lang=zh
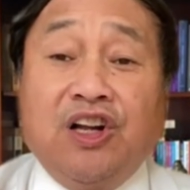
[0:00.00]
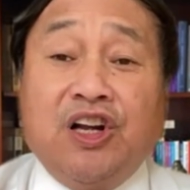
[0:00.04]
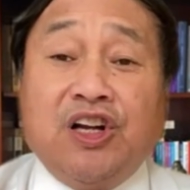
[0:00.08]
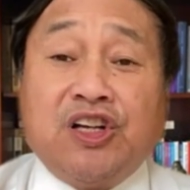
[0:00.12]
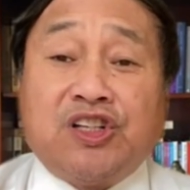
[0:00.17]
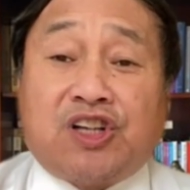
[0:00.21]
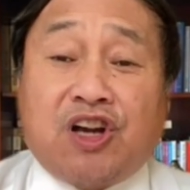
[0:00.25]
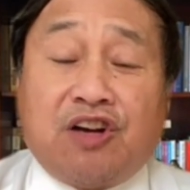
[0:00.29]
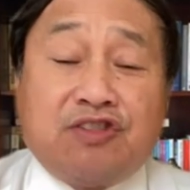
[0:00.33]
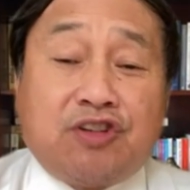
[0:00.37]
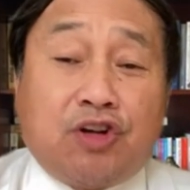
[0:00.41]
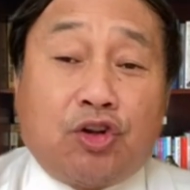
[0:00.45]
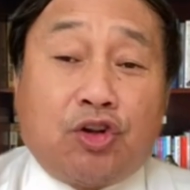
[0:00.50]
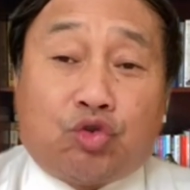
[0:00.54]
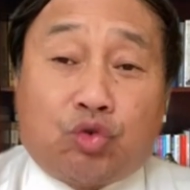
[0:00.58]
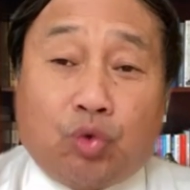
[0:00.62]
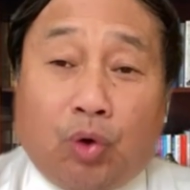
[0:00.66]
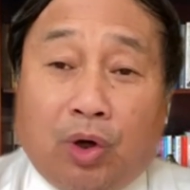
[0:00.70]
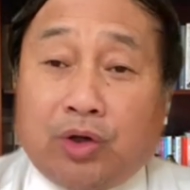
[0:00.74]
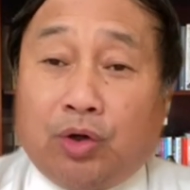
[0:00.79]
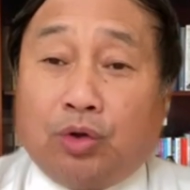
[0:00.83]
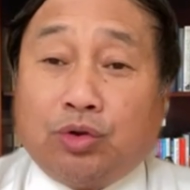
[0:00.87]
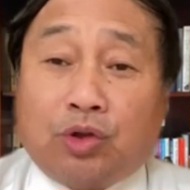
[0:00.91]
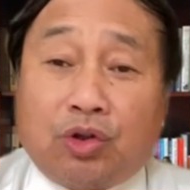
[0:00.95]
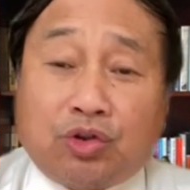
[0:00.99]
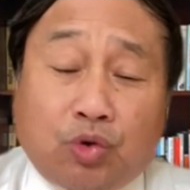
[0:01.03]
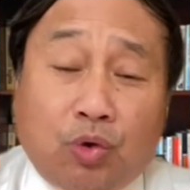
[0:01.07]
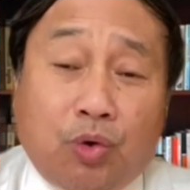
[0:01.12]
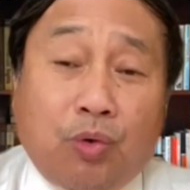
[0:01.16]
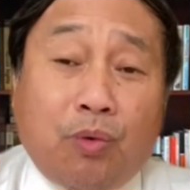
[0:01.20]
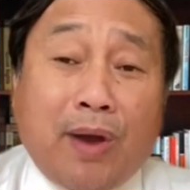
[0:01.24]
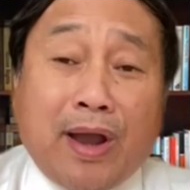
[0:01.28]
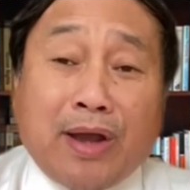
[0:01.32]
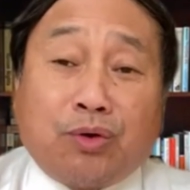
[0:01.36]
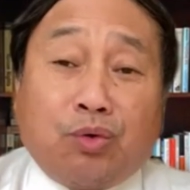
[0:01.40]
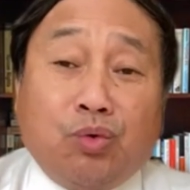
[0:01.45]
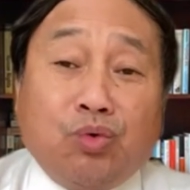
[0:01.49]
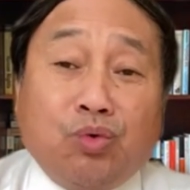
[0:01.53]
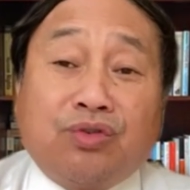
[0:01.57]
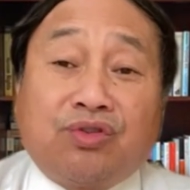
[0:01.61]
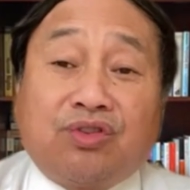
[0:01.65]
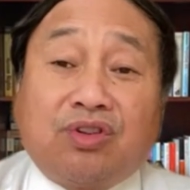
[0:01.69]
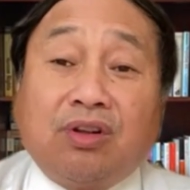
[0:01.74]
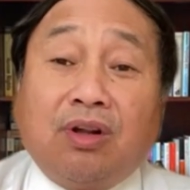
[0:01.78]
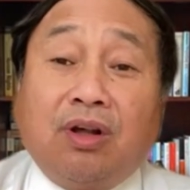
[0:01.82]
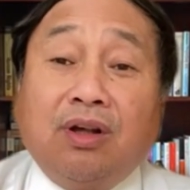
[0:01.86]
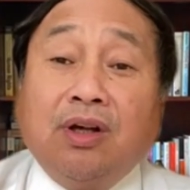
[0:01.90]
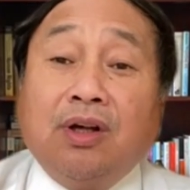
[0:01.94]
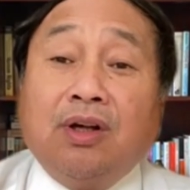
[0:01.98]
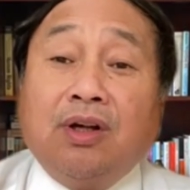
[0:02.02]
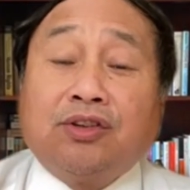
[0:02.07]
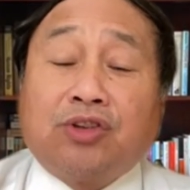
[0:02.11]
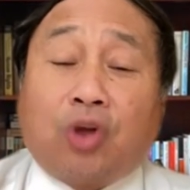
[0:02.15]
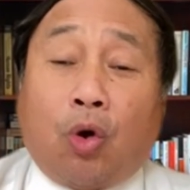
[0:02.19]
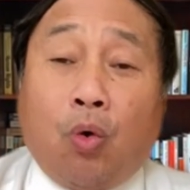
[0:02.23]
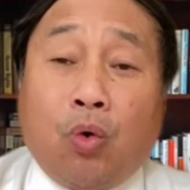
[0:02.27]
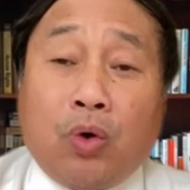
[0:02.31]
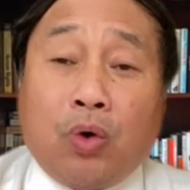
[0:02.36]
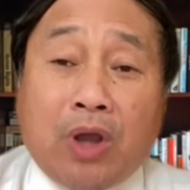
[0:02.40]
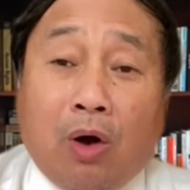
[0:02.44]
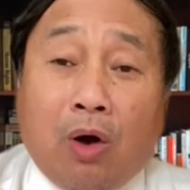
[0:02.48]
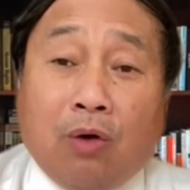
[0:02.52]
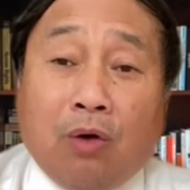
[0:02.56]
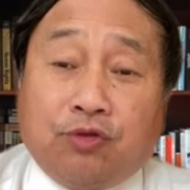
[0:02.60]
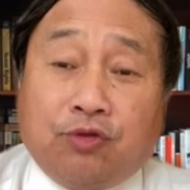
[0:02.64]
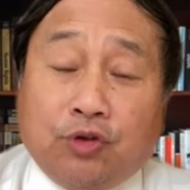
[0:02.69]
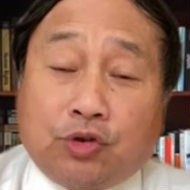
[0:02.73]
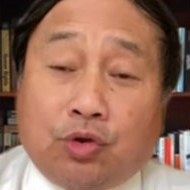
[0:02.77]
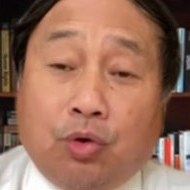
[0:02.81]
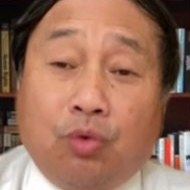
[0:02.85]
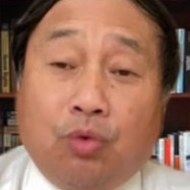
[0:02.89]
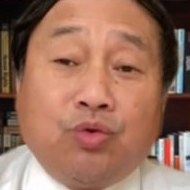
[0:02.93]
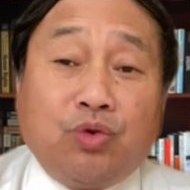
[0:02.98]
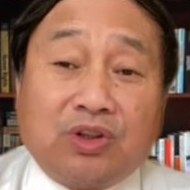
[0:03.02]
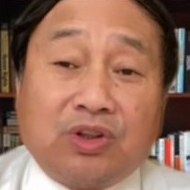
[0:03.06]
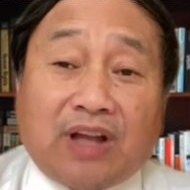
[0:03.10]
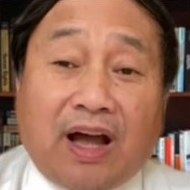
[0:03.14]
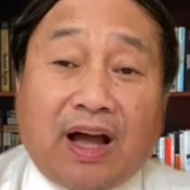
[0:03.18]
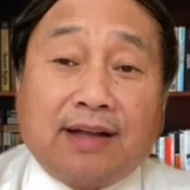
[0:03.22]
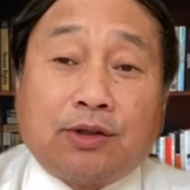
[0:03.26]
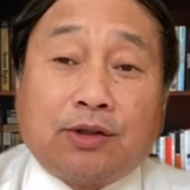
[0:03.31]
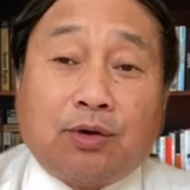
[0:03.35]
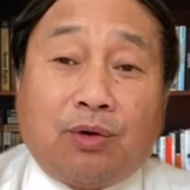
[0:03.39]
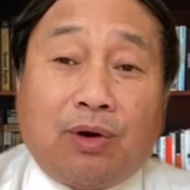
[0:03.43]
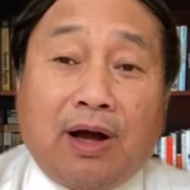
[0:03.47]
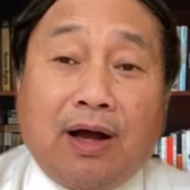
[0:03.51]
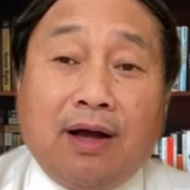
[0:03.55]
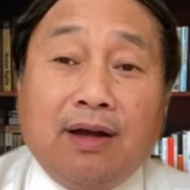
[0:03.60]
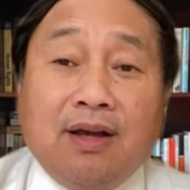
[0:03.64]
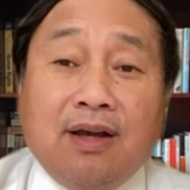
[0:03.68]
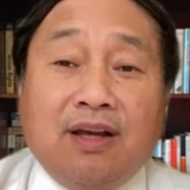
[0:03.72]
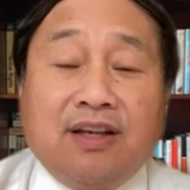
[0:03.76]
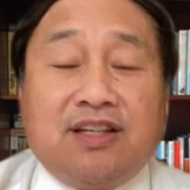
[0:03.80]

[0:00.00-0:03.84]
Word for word: 甚至所有的对外公司都要服从于他的话，